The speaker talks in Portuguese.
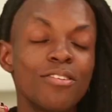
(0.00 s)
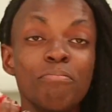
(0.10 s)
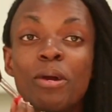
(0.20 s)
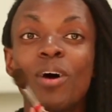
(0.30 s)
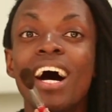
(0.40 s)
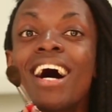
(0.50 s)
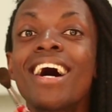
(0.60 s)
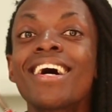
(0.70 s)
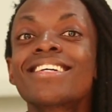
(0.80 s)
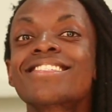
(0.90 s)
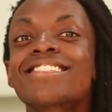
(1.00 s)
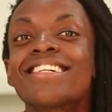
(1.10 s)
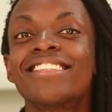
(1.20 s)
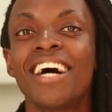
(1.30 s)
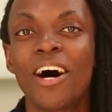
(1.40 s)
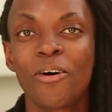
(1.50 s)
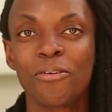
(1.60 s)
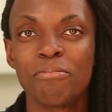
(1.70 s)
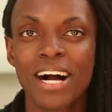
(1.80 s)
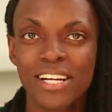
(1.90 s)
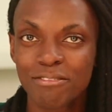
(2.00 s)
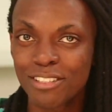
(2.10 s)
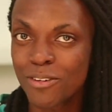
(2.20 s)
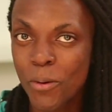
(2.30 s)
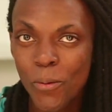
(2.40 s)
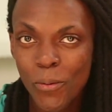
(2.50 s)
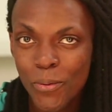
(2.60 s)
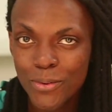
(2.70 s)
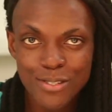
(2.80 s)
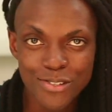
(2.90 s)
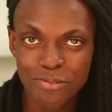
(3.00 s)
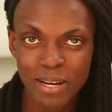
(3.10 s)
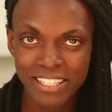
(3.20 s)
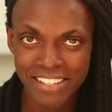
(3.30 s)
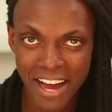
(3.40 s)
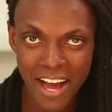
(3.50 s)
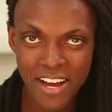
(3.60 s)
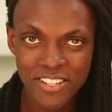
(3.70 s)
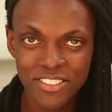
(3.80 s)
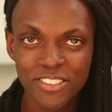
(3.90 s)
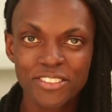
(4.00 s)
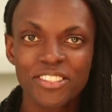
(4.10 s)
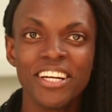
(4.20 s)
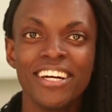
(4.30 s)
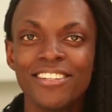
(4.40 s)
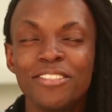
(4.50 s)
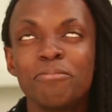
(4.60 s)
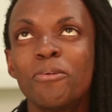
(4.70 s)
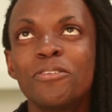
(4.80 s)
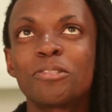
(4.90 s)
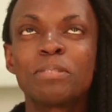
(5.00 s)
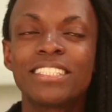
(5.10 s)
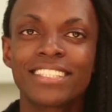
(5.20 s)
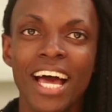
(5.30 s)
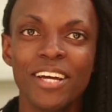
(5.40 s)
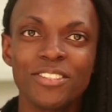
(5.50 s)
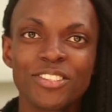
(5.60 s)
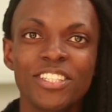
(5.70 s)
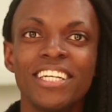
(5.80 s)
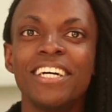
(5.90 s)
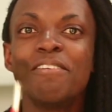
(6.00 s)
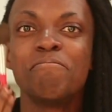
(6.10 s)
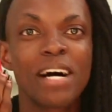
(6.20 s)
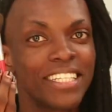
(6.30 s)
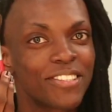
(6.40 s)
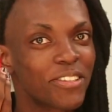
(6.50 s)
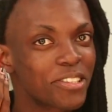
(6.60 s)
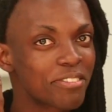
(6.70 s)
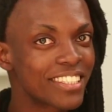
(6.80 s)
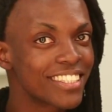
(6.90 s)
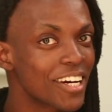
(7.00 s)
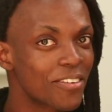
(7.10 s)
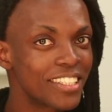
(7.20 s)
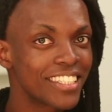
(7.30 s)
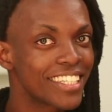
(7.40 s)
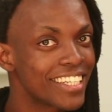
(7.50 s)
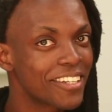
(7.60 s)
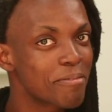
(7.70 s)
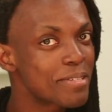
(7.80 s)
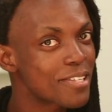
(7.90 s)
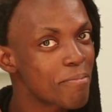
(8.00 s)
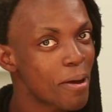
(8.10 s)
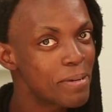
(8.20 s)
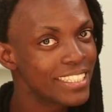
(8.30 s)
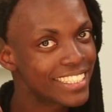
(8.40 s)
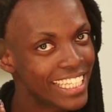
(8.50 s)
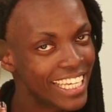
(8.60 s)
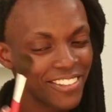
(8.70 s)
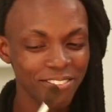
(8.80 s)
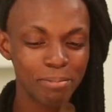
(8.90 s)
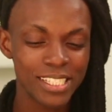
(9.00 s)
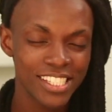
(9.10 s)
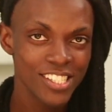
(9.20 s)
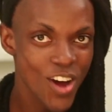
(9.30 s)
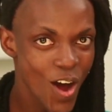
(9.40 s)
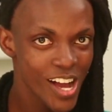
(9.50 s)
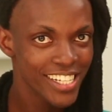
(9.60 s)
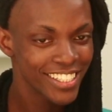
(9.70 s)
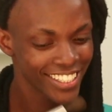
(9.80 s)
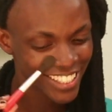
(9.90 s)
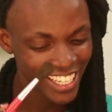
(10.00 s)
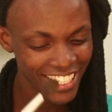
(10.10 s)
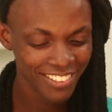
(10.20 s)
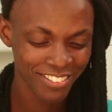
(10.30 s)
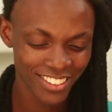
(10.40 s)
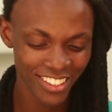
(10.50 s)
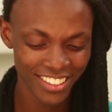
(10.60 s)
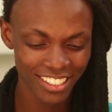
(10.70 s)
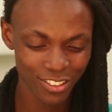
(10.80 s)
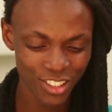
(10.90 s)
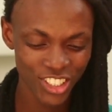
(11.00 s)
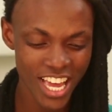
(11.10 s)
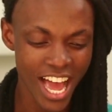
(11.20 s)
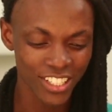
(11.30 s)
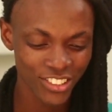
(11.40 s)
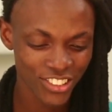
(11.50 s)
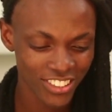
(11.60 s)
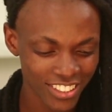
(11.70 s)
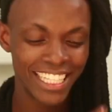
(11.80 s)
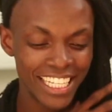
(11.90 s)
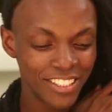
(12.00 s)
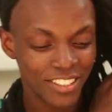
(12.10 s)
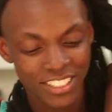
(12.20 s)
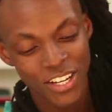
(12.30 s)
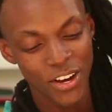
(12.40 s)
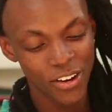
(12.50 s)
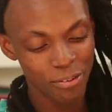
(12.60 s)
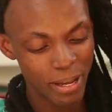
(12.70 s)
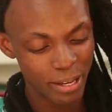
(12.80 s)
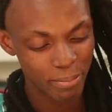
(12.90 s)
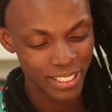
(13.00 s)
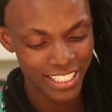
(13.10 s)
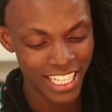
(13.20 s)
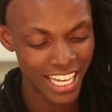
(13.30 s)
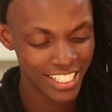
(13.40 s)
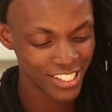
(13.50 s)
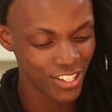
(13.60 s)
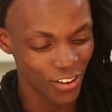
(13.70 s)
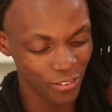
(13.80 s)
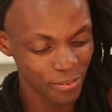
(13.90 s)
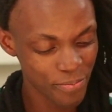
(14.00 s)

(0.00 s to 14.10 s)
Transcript: No meu arsenal maravilhoso de maquiagens, eu tenho muitos pincéis. Mas hoje eu vou ensinar com esse aqui, que é um pincel pobrezinho pra senhora, que só tem dois reais, Let's go, babies, let's go!